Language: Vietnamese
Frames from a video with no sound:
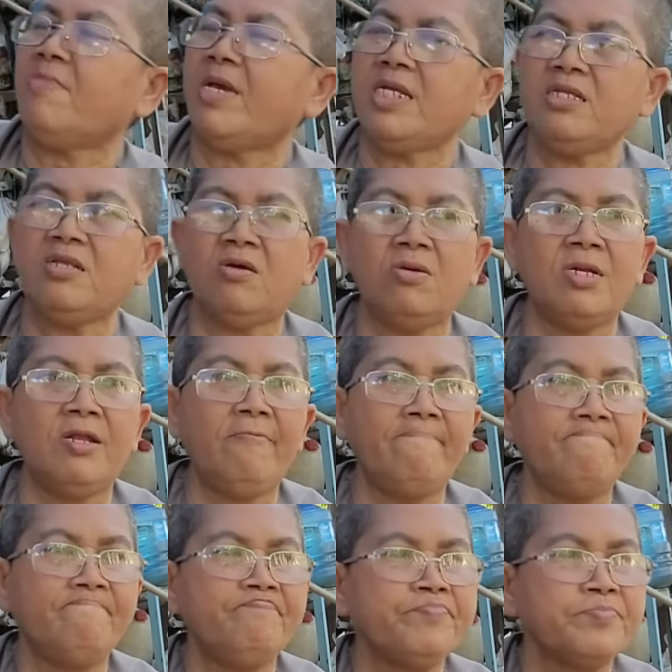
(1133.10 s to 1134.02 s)
mấy thôi đó
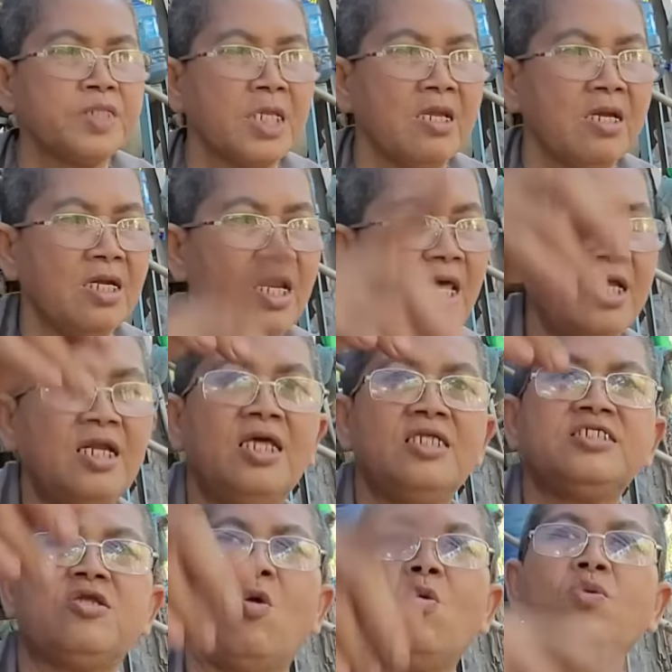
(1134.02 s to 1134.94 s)
rồi là
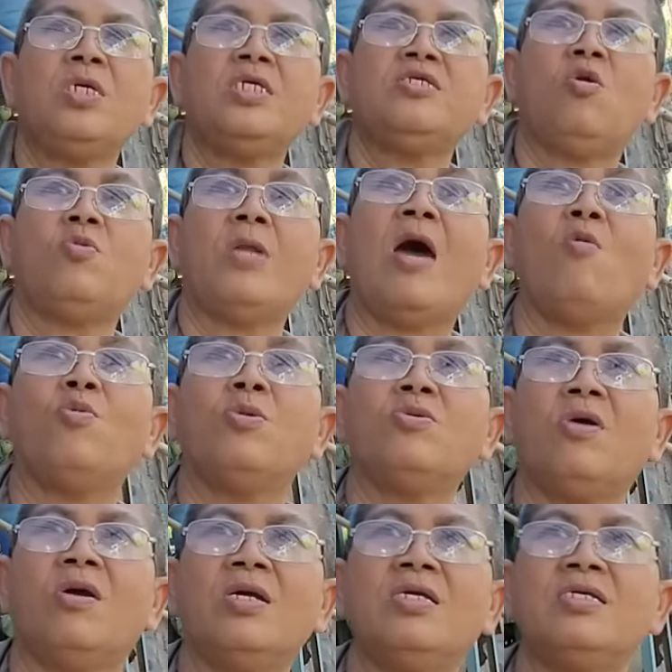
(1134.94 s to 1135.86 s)
lên chỗ cây dầu đầu đó
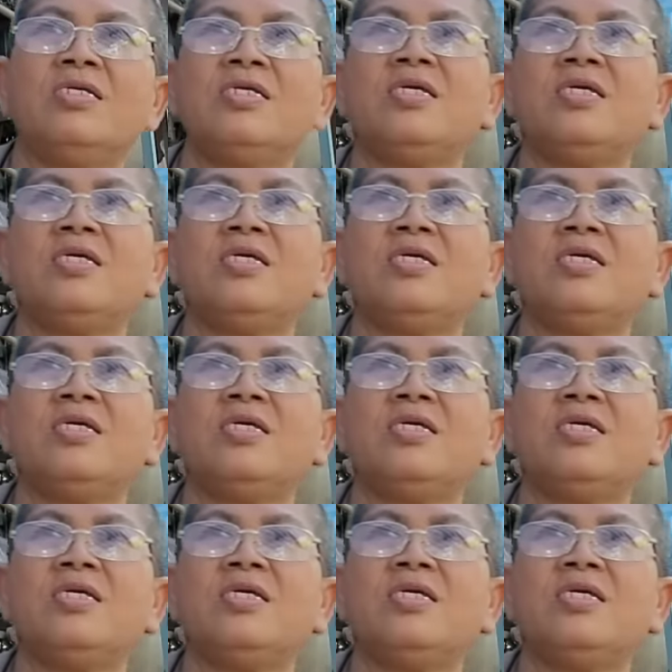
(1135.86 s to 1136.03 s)
con